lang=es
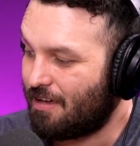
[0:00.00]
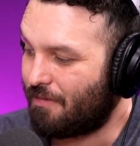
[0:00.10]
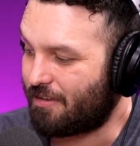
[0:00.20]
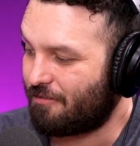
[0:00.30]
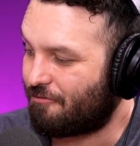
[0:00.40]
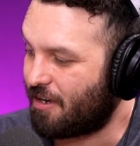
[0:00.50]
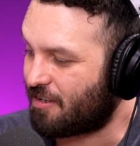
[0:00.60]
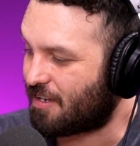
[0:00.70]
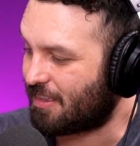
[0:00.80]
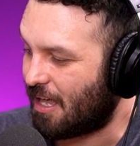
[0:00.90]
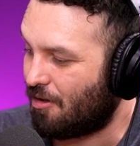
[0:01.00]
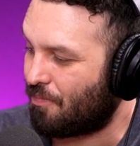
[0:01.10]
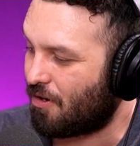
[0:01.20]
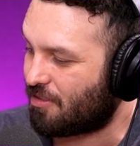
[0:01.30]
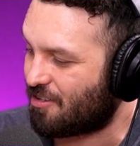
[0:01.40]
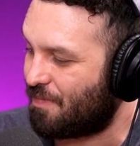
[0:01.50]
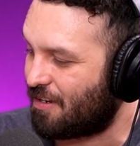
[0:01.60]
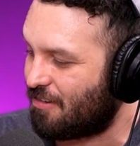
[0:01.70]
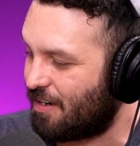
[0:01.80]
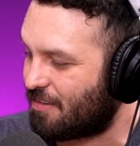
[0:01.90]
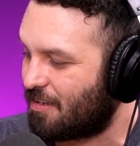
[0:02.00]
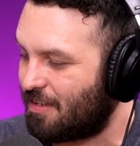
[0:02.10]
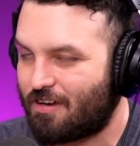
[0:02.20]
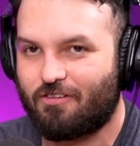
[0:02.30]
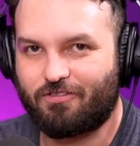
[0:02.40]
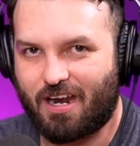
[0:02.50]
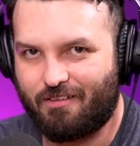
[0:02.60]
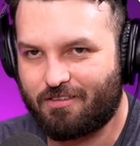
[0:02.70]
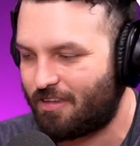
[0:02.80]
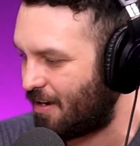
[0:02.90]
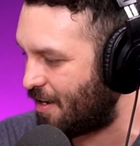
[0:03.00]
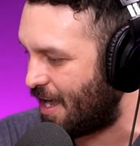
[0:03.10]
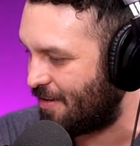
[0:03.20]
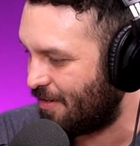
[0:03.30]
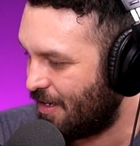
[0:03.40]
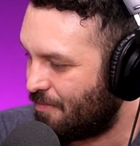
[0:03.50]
Barzan fue rescatado por otras personas que se encontraban cerca,